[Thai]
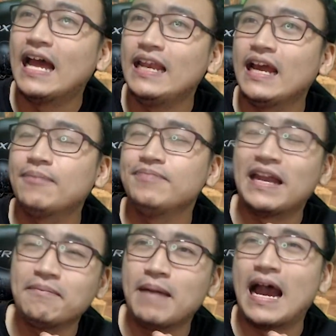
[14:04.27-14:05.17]
นะครับดั
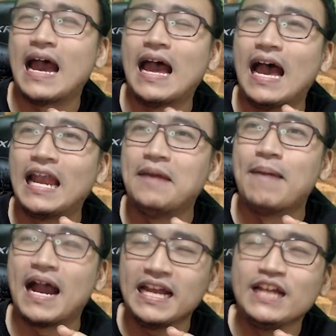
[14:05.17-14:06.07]
กมาอะไรมา
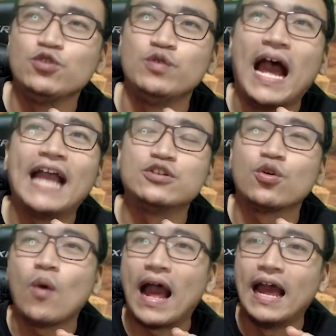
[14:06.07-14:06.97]
ก็ยังอยู่ได้จน
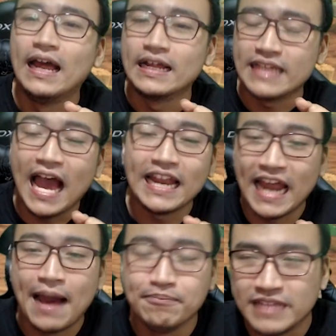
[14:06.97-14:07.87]
กว่าธาตุ
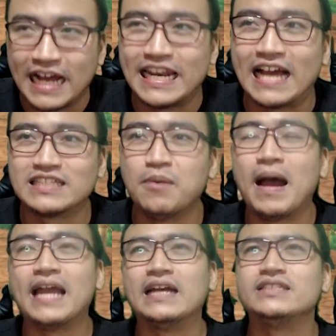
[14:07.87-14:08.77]
น้ำหนักๆจะมา
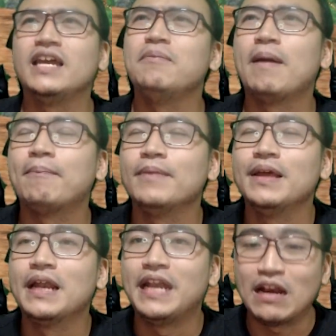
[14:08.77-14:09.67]
อย่าง เช่นแบบ
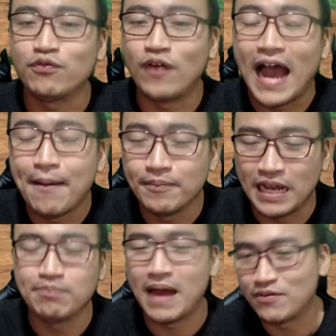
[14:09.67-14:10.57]
ดักฟ้าดั
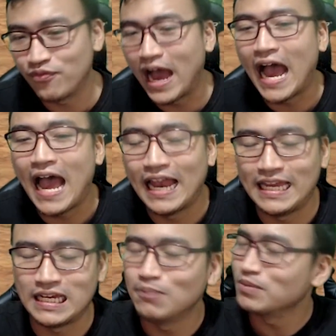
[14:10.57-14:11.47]
ดมานฟ้าอะไรอ
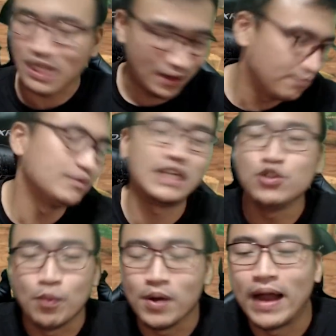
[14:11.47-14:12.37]
ย่างเงี้ยมันจะมันจะอยู่ไม่ไหว